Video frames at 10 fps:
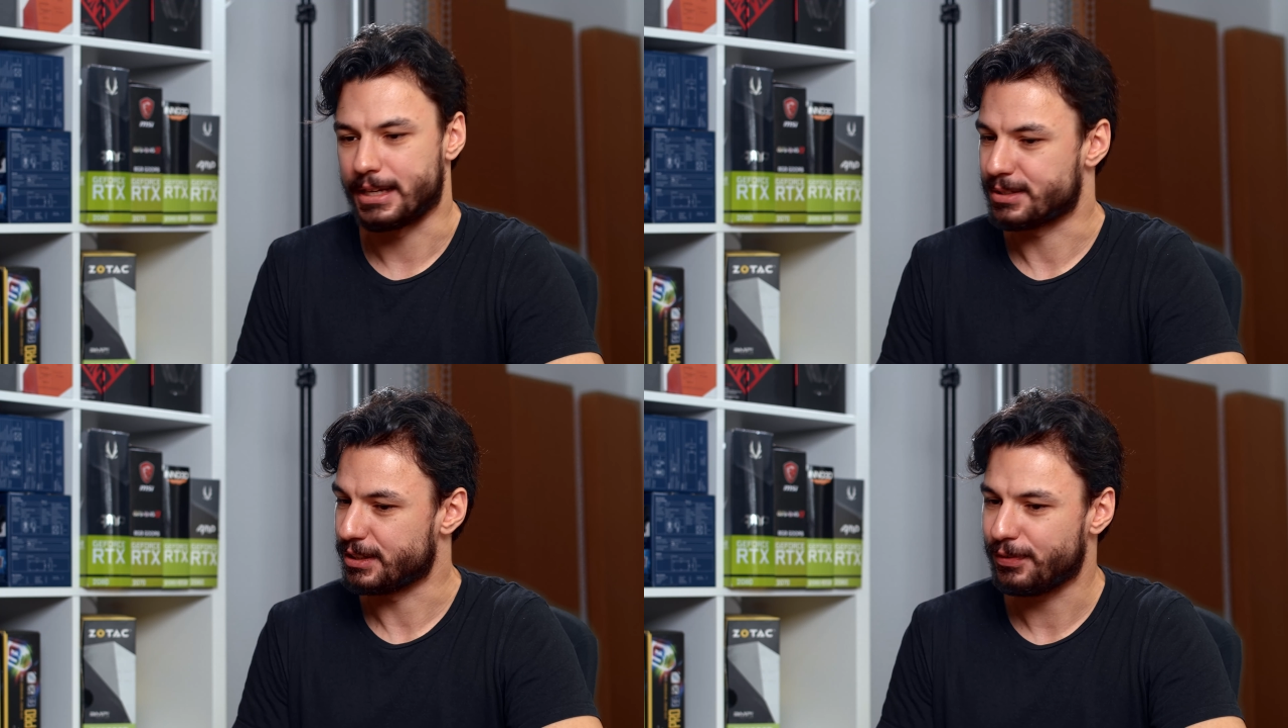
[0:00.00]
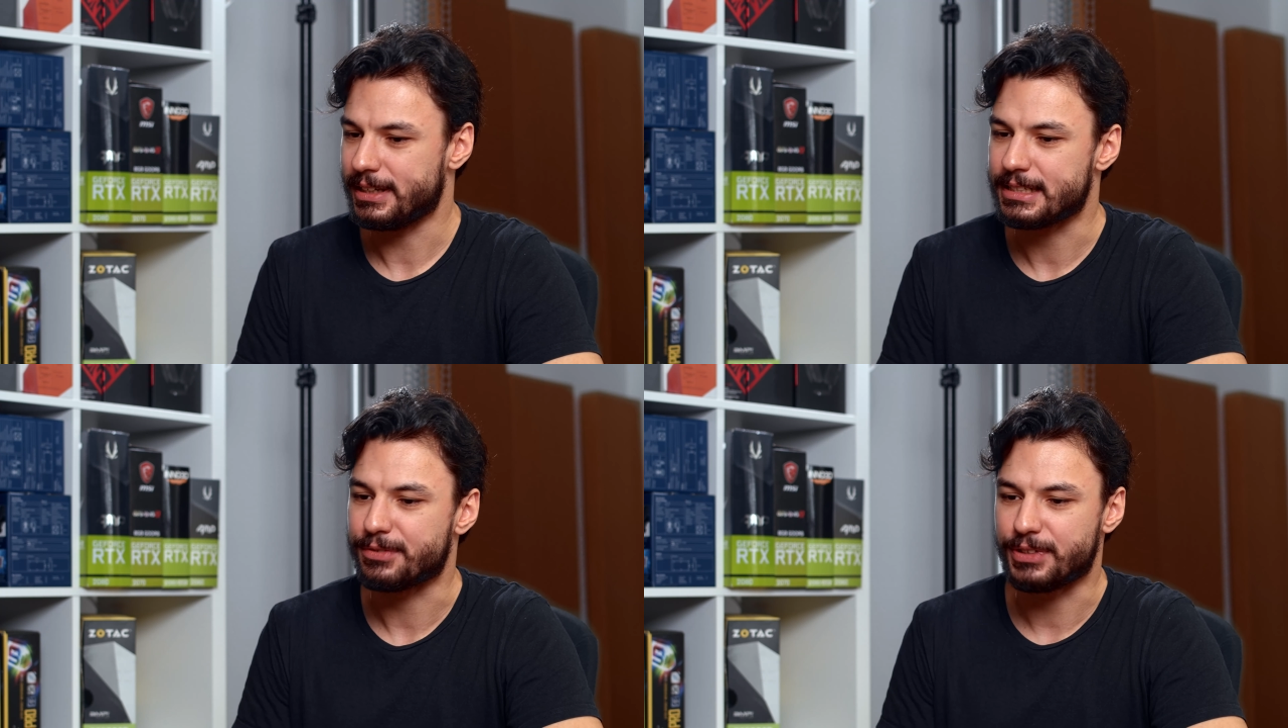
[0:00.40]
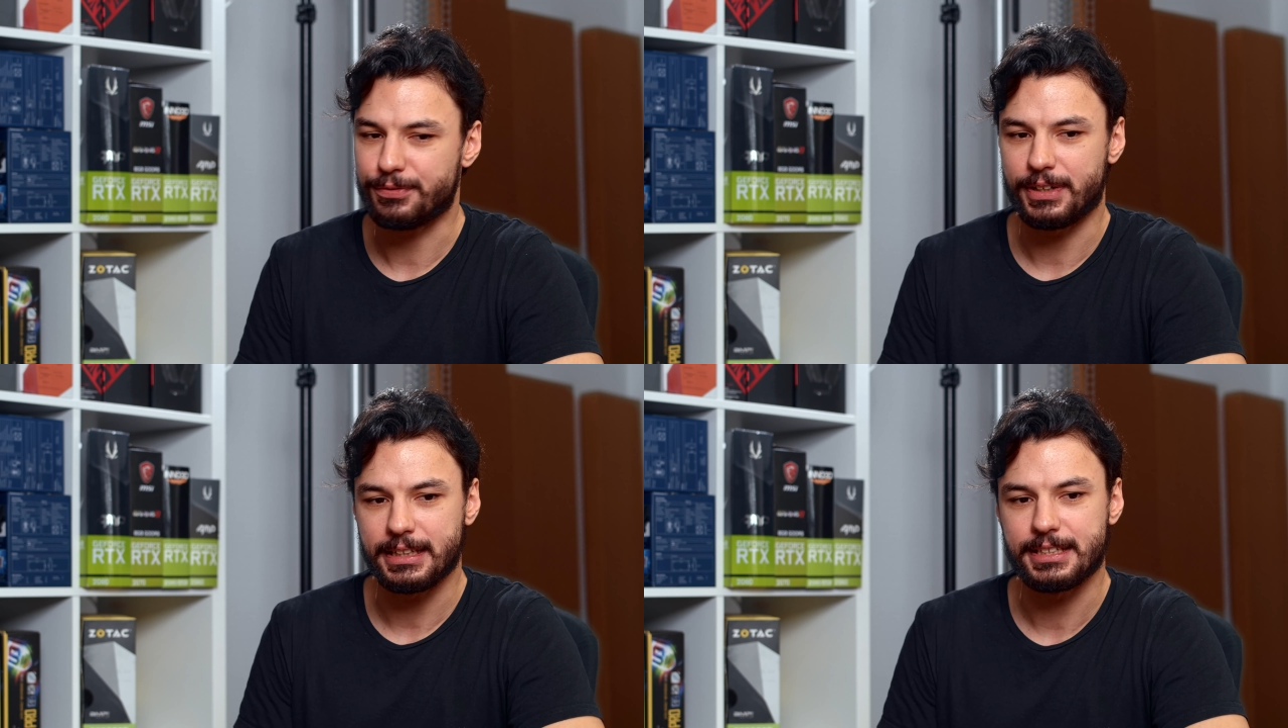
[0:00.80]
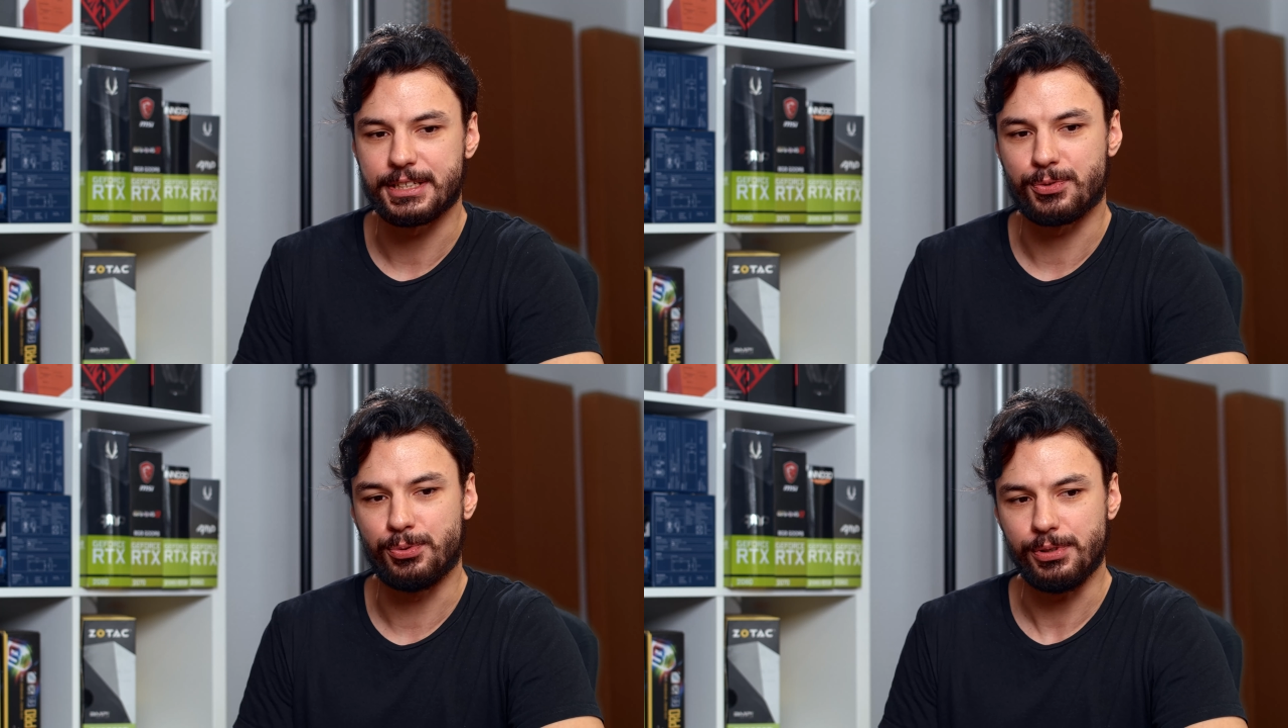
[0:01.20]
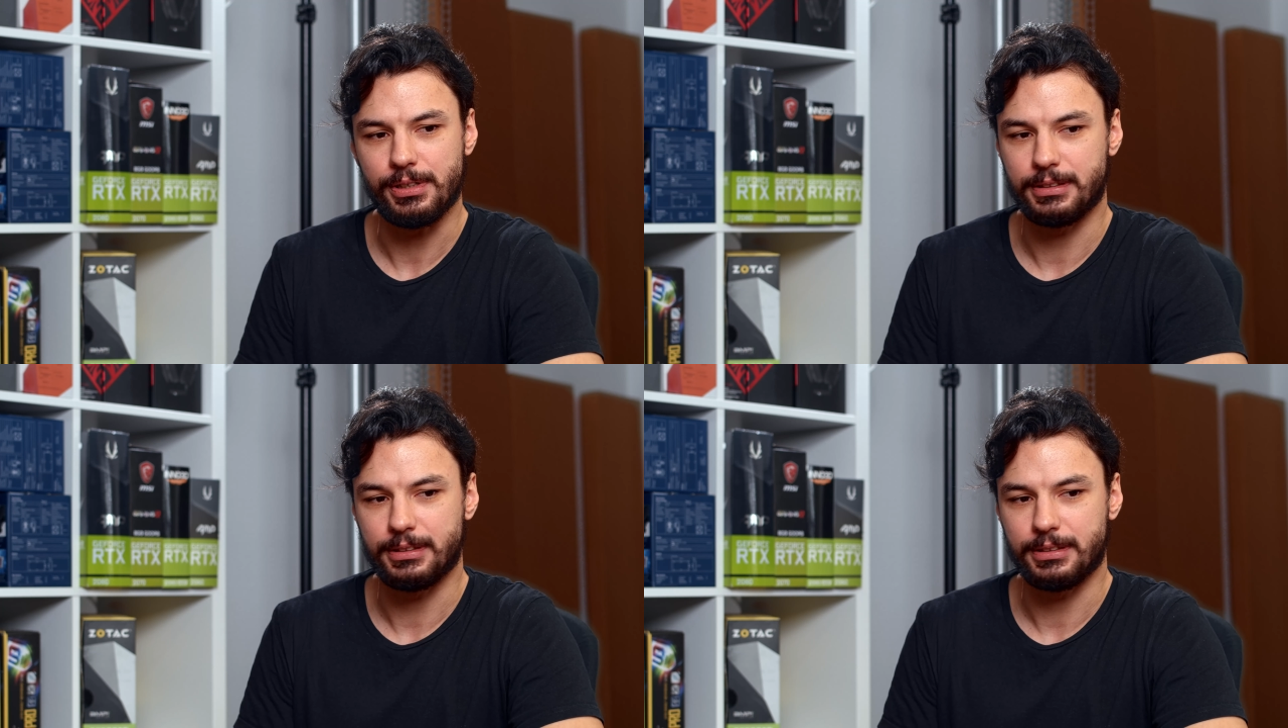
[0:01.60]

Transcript: also ich fand das auf jeden Fall richtig cool.